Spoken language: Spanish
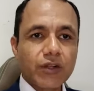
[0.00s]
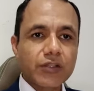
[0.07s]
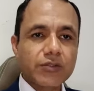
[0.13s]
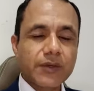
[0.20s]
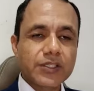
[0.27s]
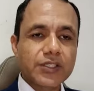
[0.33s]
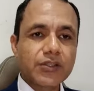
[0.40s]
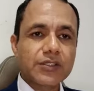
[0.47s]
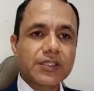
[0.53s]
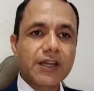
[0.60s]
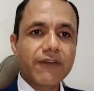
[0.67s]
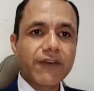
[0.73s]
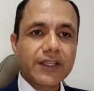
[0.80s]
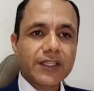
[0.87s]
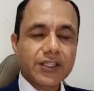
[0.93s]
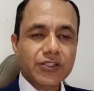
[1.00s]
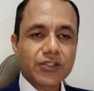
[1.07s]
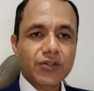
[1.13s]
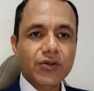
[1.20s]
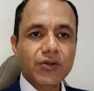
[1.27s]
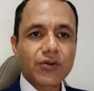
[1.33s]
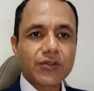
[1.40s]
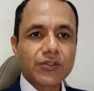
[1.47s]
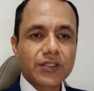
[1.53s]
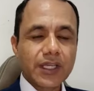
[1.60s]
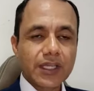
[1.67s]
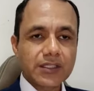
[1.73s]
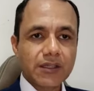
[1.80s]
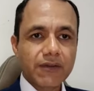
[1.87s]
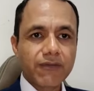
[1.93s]
de los vecinos ya falleció,
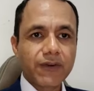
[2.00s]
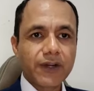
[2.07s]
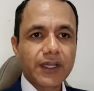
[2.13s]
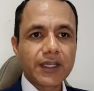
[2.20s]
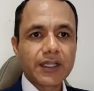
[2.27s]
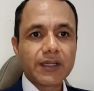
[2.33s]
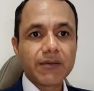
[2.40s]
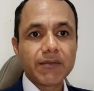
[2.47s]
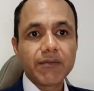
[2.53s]
ya se fue,